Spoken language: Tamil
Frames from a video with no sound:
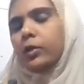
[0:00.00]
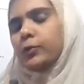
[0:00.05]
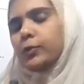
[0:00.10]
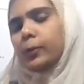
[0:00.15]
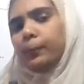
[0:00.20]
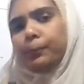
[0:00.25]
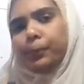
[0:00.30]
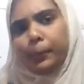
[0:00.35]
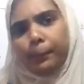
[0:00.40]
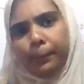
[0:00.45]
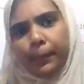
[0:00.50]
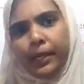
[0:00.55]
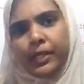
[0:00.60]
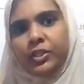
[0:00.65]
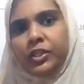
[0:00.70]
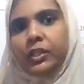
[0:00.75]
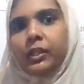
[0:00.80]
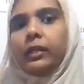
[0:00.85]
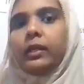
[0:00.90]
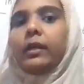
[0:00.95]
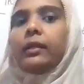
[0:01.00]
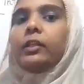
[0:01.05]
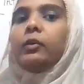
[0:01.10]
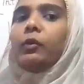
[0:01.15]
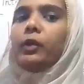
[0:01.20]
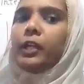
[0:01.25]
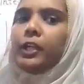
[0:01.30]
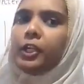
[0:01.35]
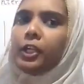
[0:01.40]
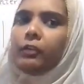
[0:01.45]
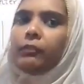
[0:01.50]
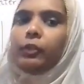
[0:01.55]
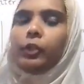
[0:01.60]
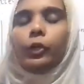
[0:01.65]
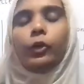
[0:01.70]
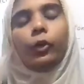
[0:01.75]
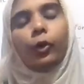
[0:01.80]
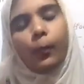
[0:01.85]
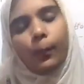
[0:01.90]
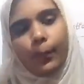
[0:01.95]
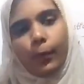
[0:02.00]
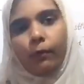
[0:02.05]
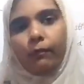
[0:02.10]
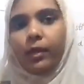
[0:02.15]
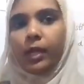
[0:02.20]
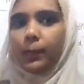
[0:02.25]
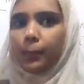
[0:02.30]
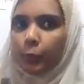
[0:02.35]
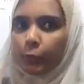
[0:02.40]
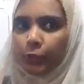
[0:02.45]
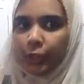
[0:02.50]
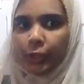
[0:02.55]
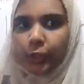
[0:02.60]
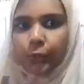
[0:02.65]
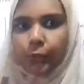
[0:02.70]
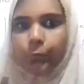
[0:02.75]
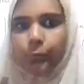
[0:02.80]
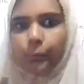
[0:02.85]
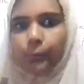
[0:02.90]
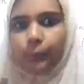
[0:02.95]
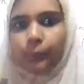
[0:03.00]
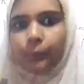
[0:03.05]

ஸோ ப்ரிப்ரேஷனுங்கிறது ஒரு இன்டர்வியூக்கு ரொம்பவே முக்கியம்